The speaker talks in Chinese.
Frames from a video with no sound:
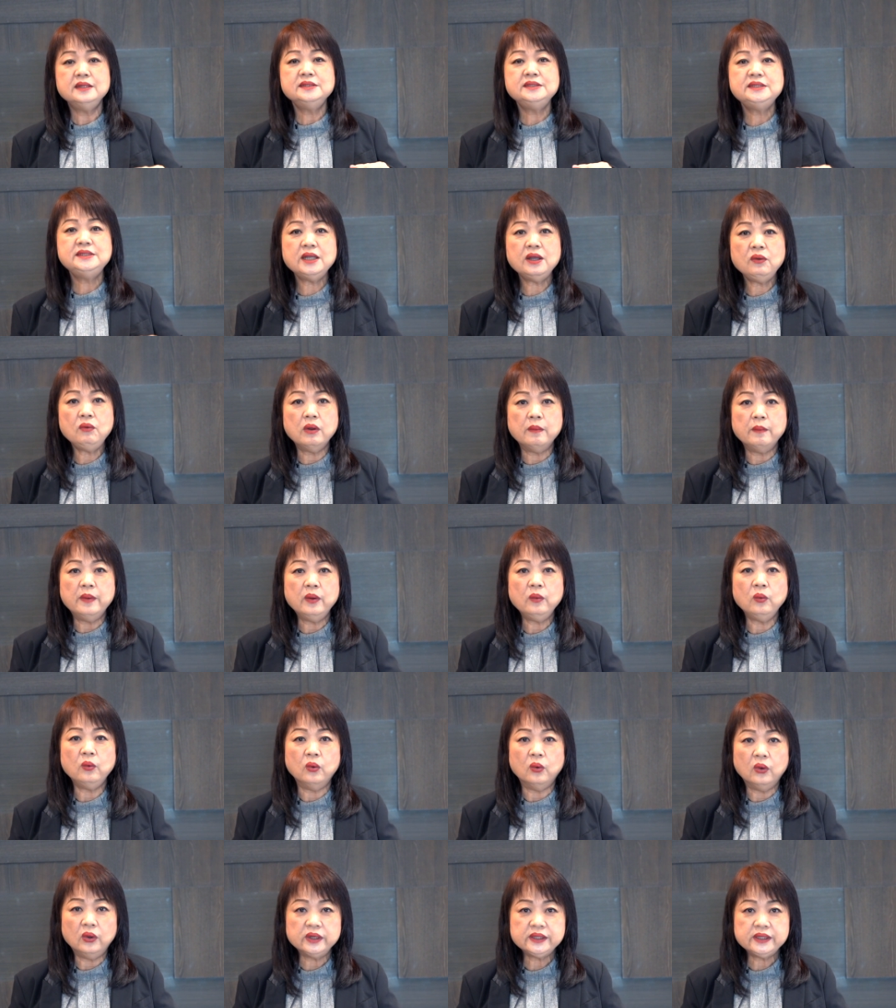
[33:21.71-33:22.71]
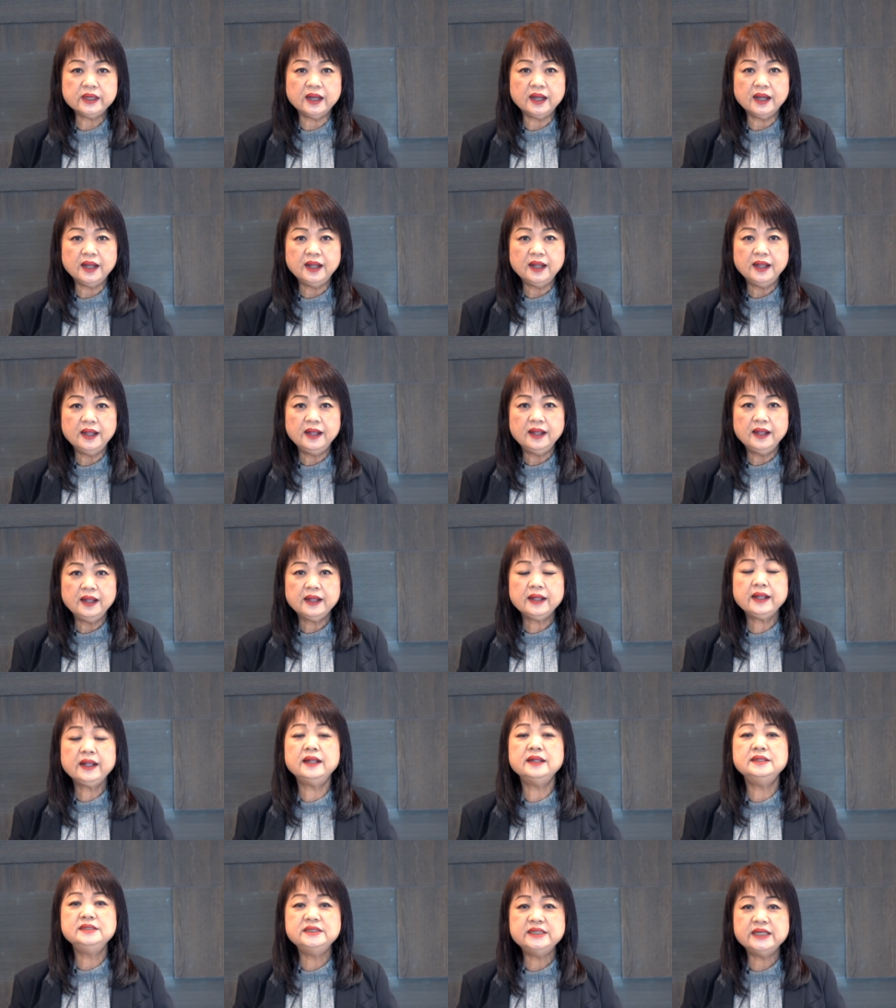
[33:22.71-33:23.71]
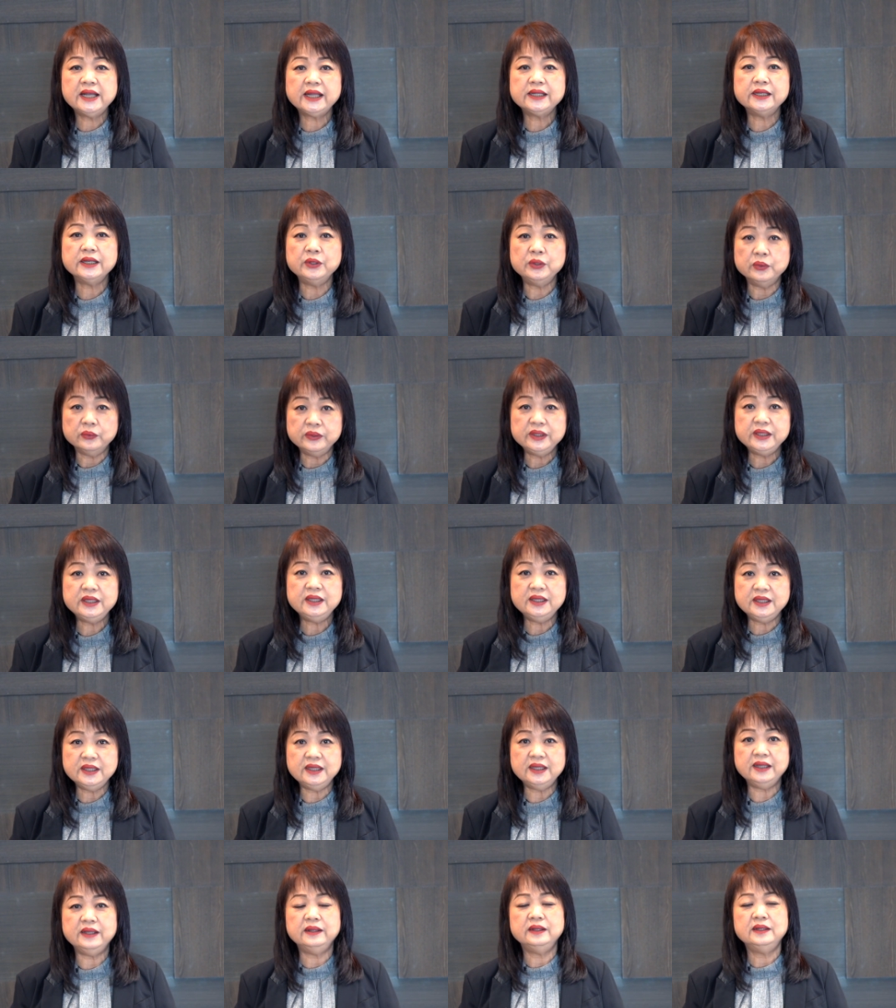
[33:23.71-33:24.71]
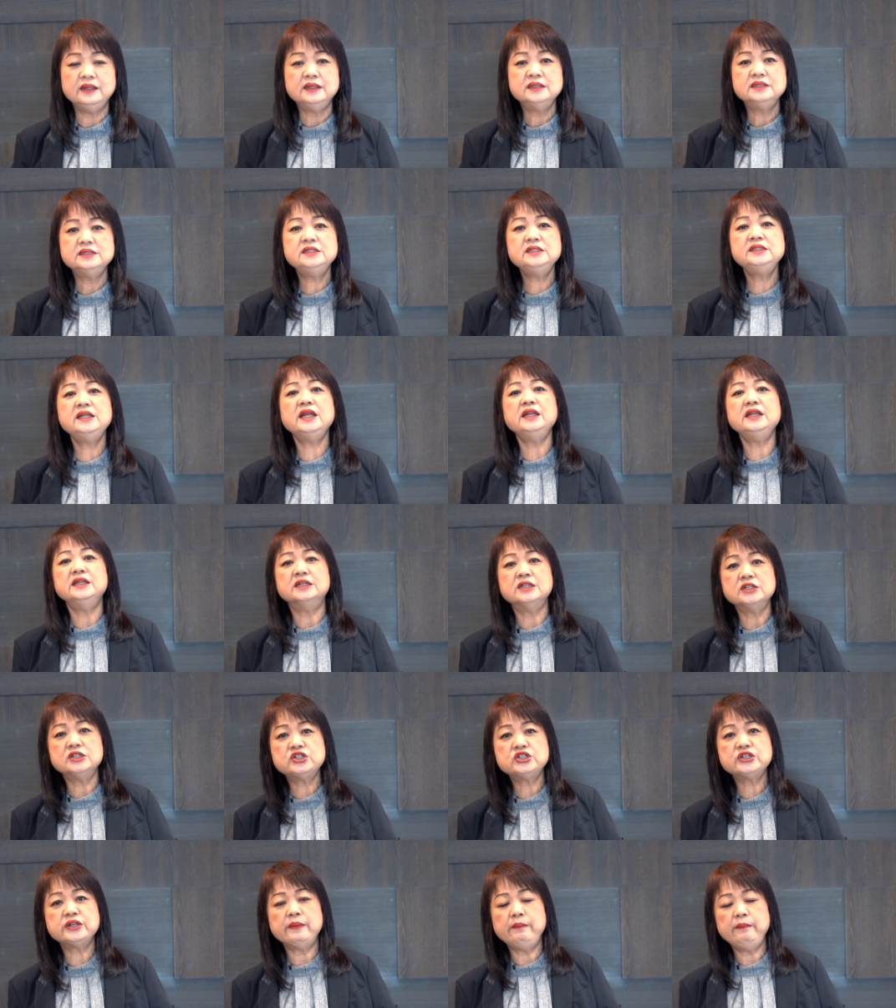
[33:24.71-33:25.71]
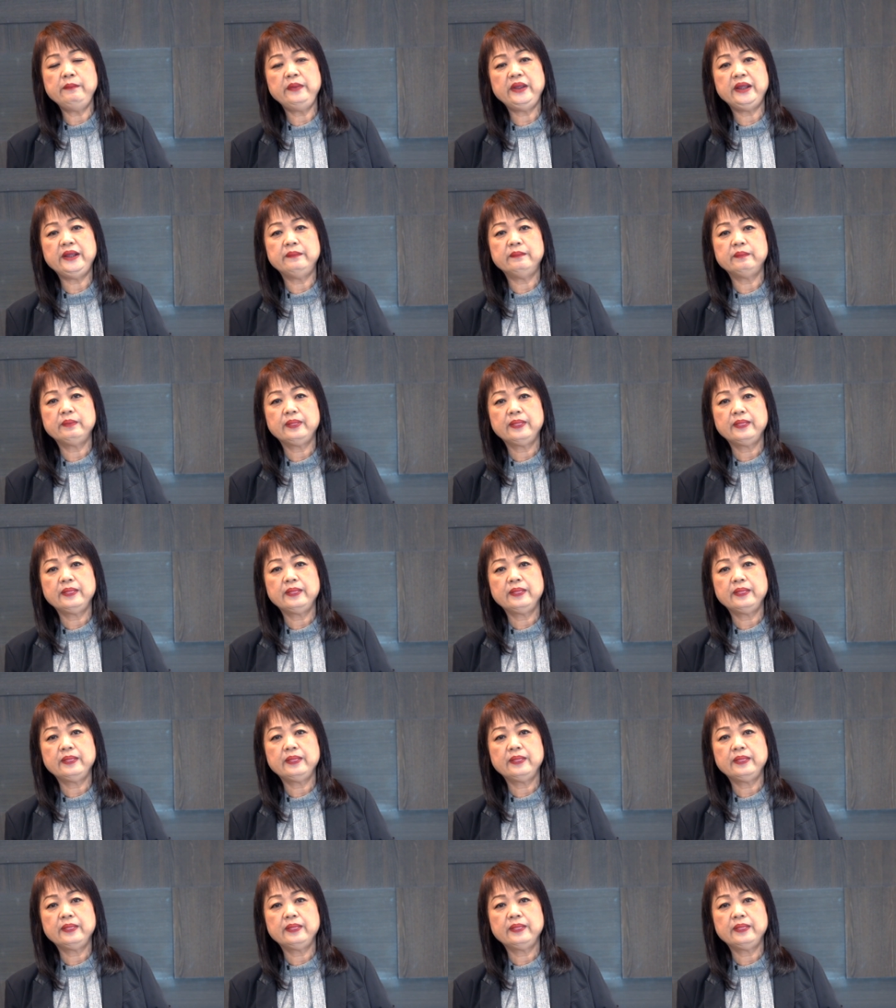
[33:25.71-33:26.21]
叫我们活得更加的有意义。今天你的生命